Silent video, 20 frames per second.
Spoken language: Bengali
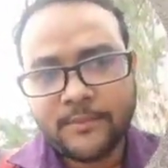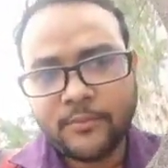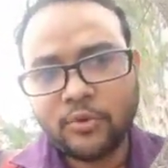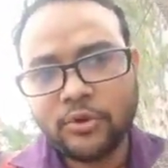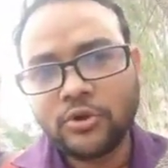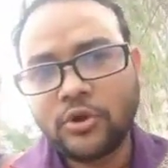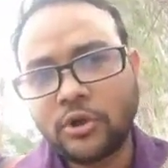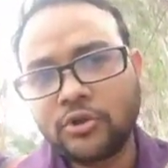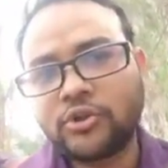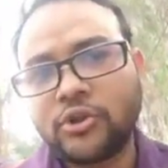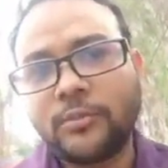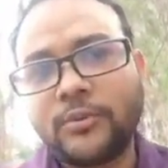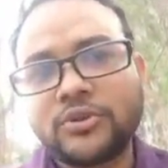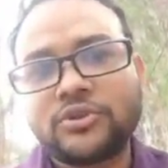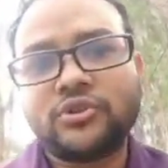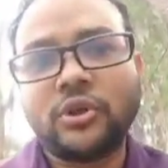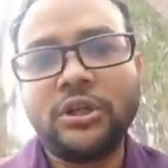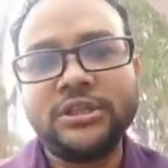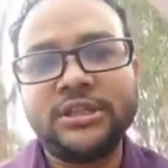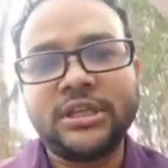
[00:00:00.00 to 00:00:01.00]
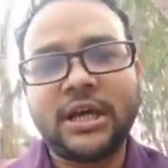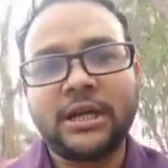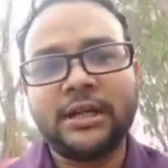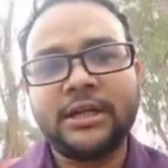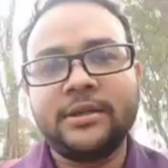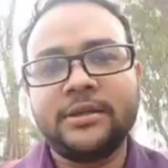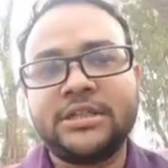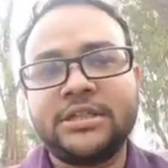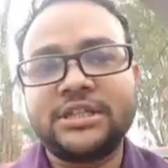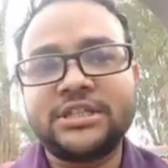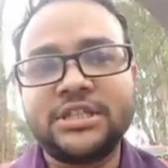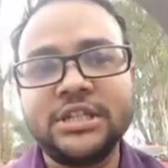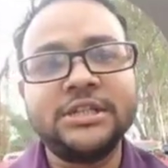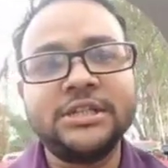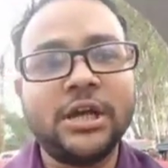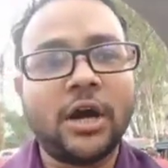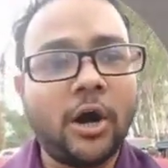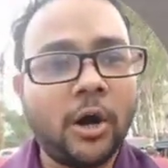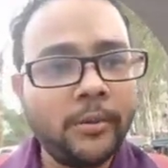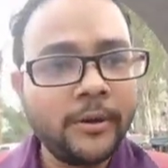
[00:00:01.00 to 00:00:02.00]
মূল গন্তব্যস্থল যেখানে
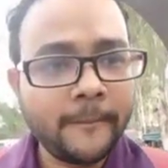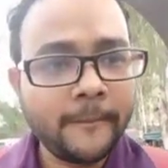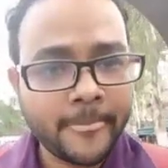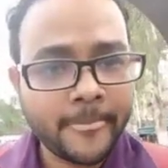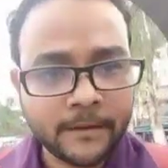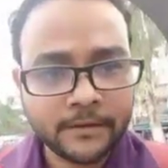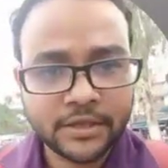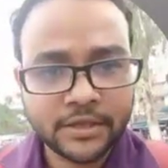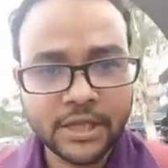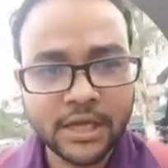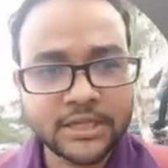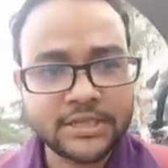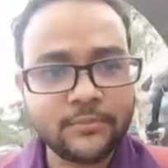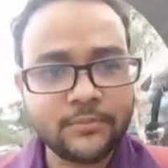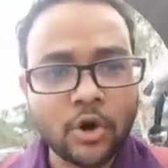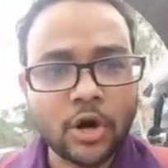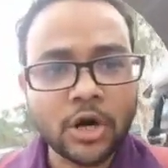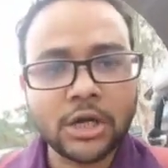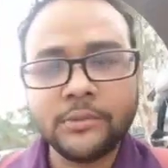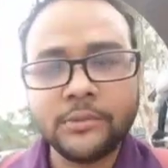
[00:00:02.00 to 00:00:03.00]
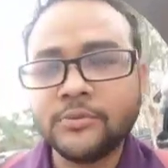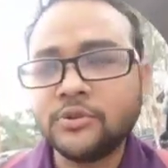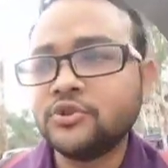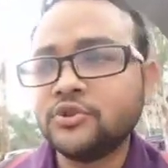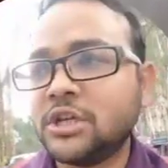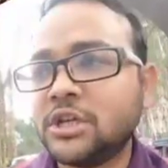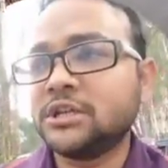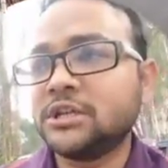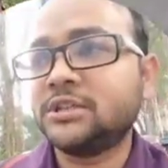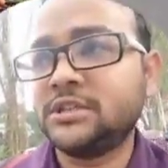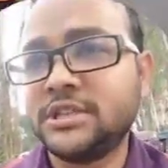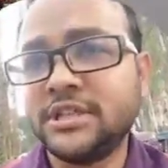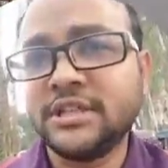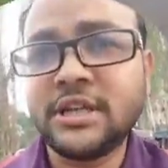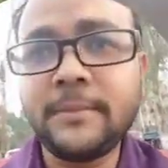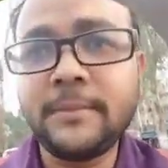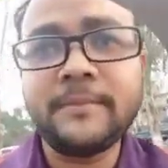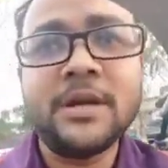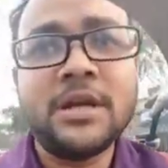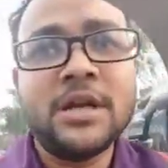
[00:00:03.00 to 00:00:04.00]
টেস্টিংটা হবে ঠিক আছে মহাকাল মিউজিকের সেট